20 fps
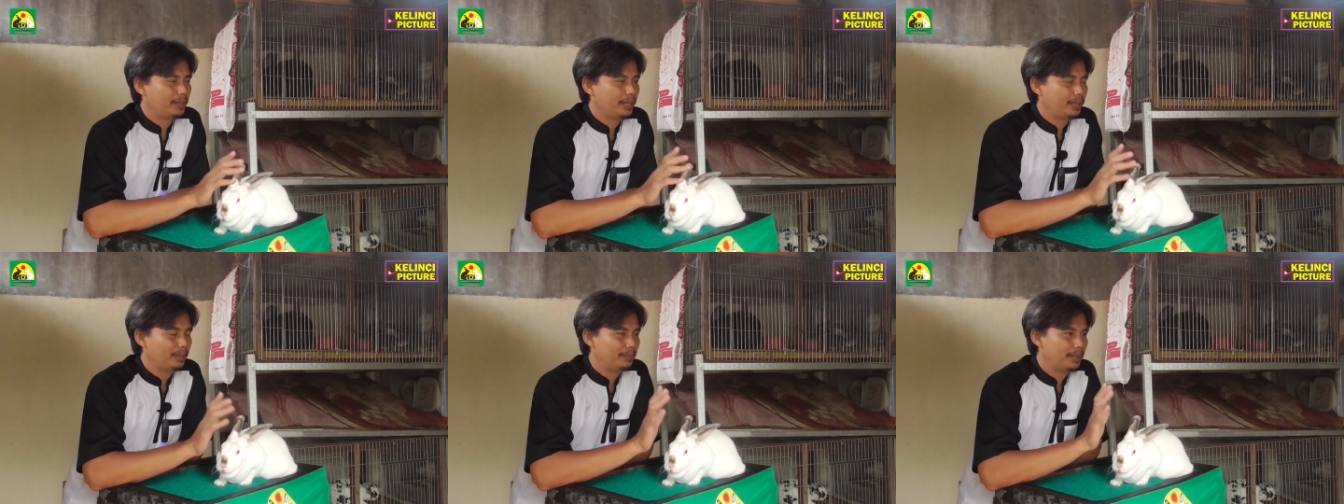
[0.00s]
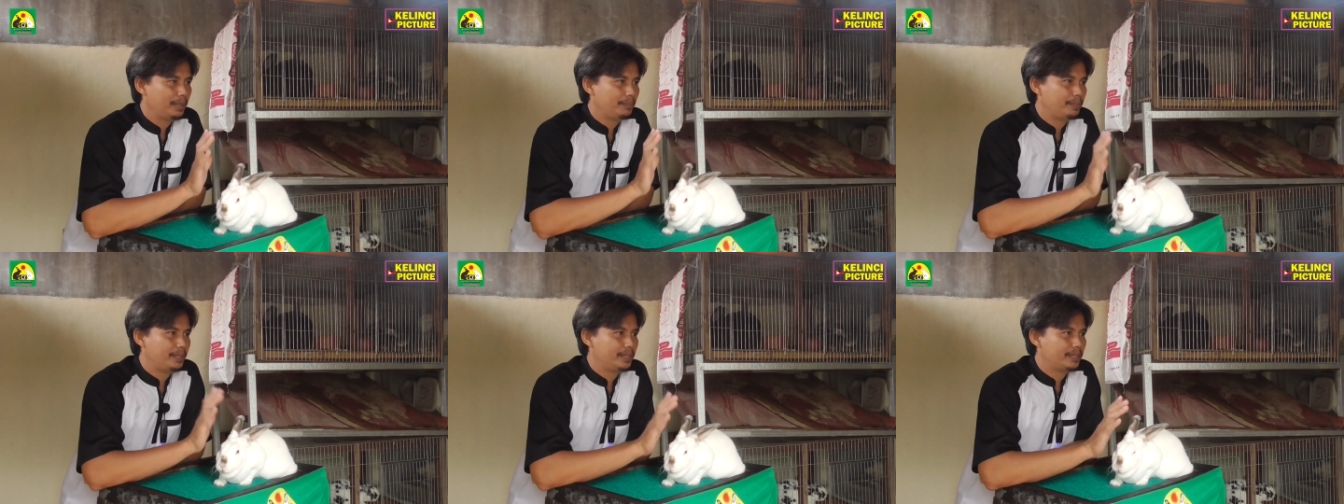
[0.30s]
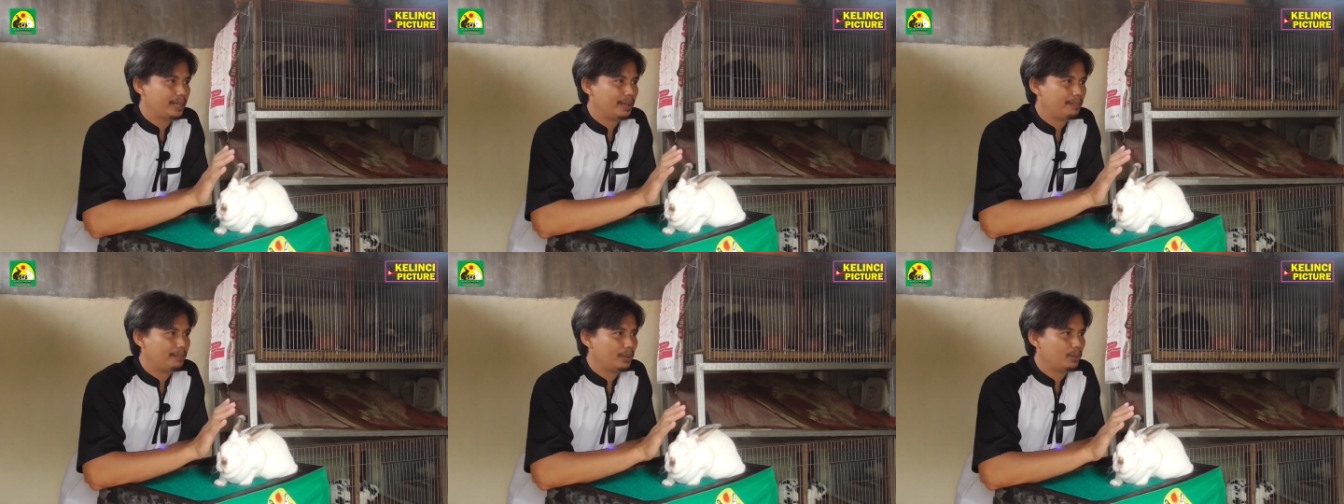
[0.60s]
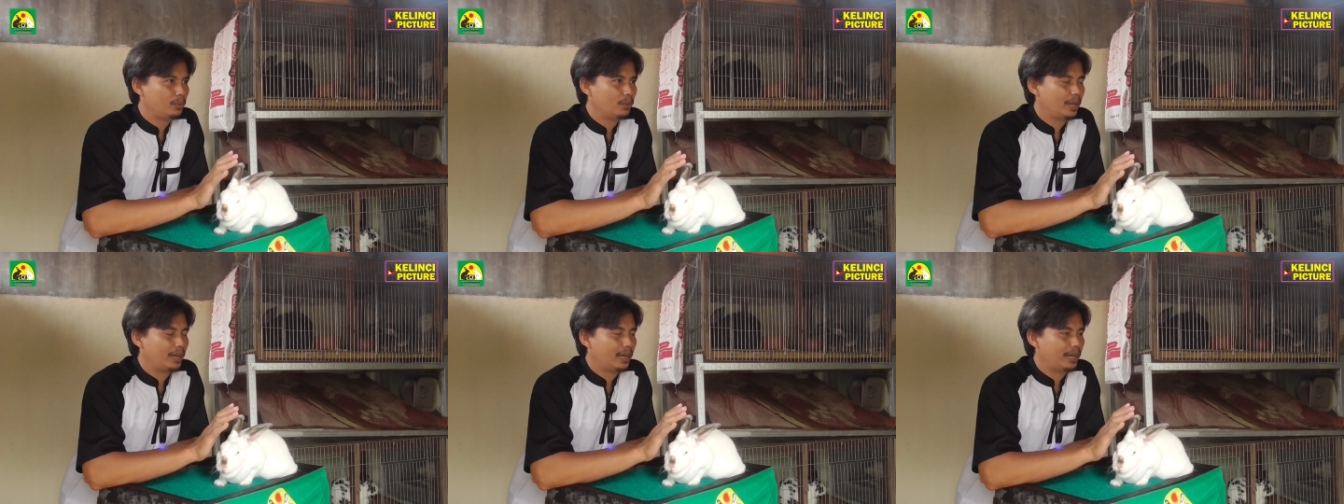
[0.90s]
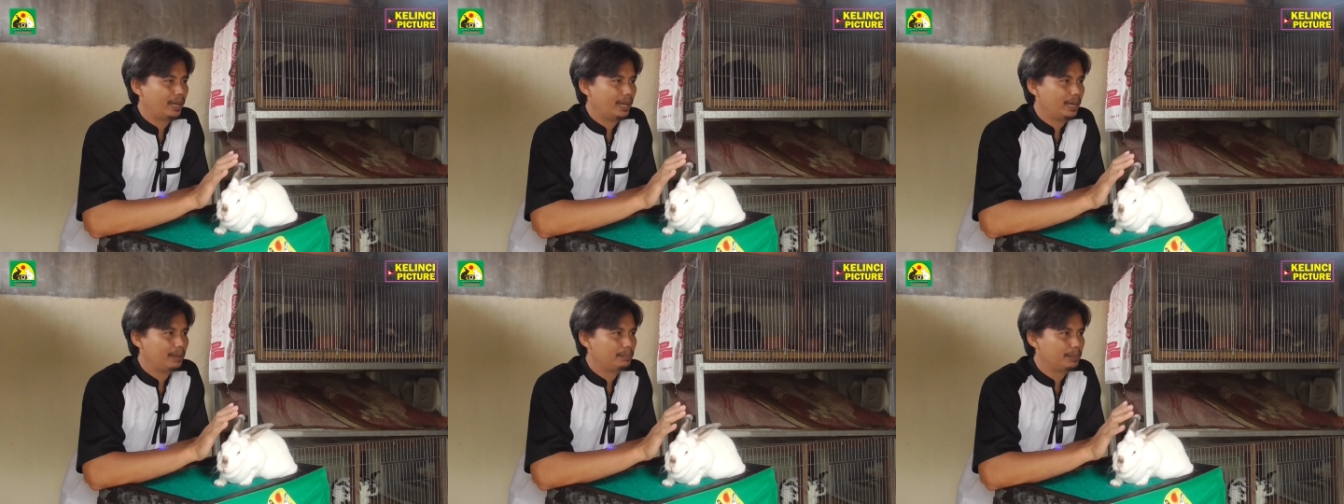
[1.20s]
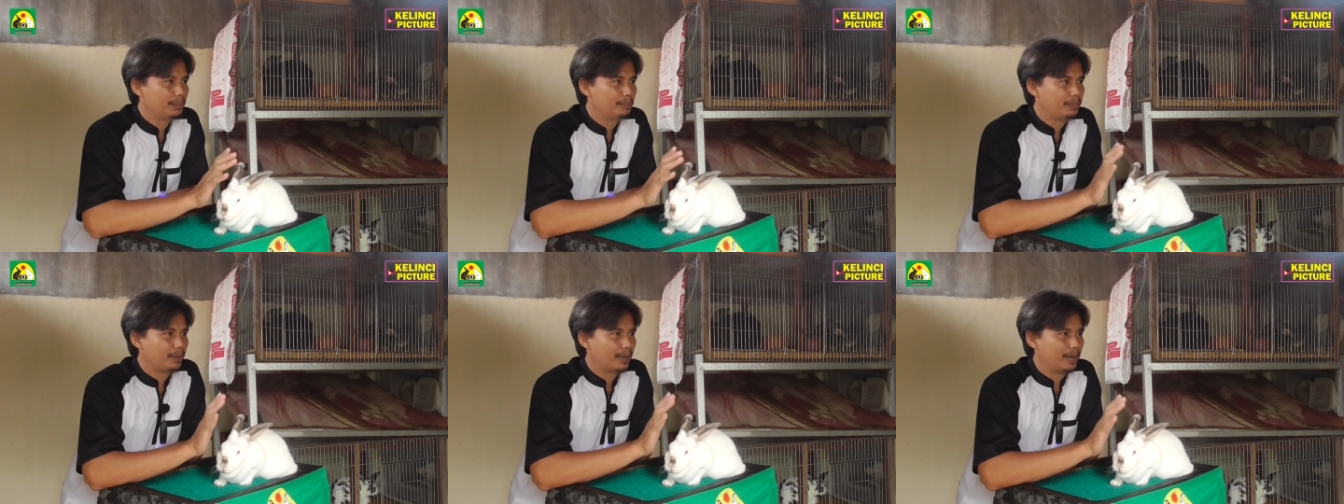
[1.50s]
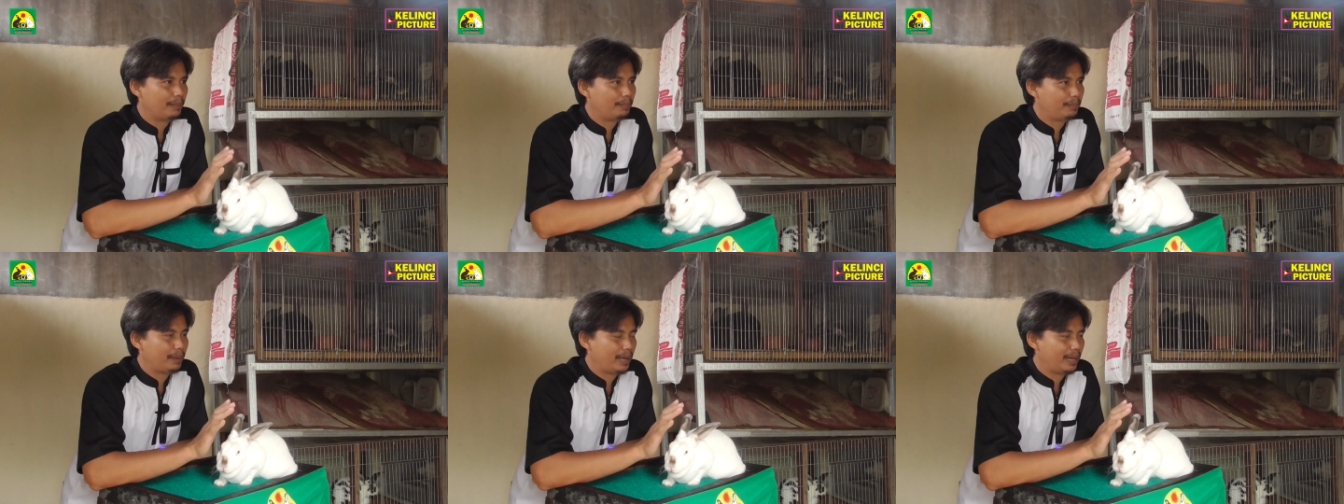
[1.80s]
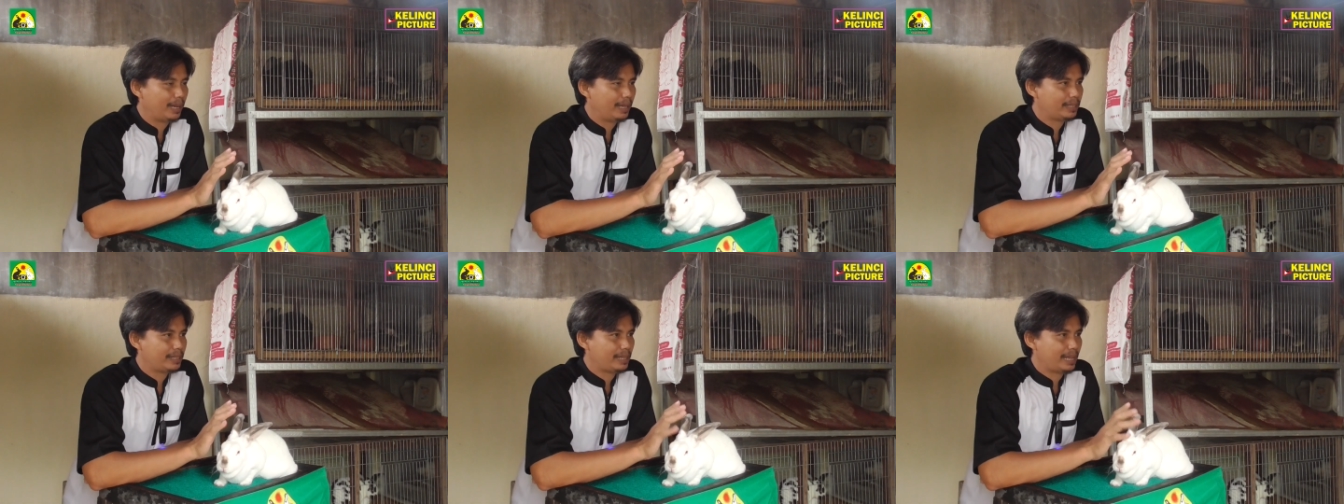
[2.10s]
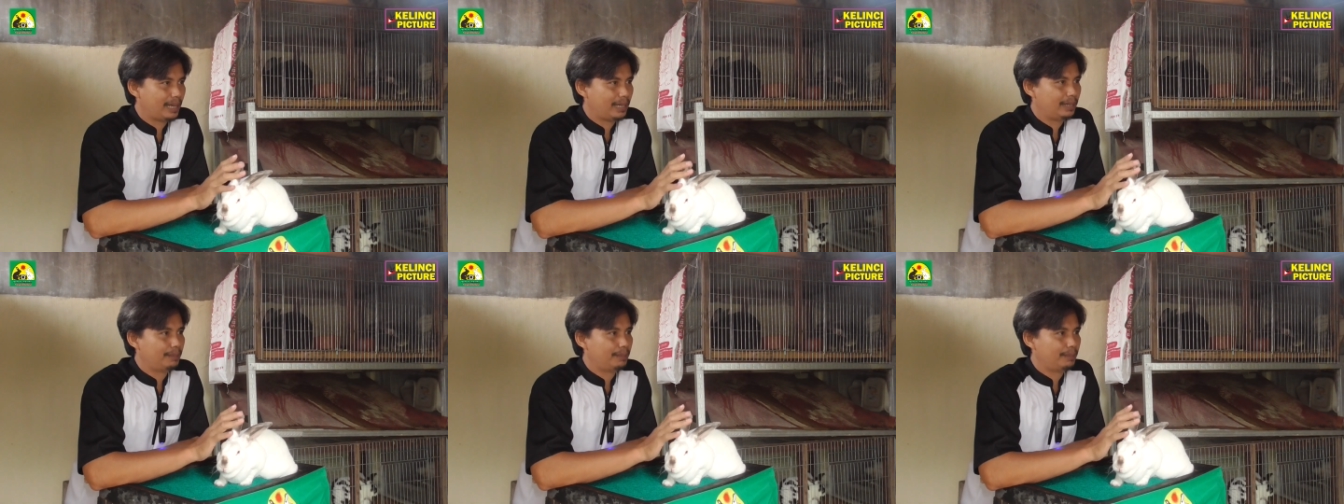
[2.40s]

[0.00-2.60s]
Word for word: Teman-teman bisa menggunakan beberapa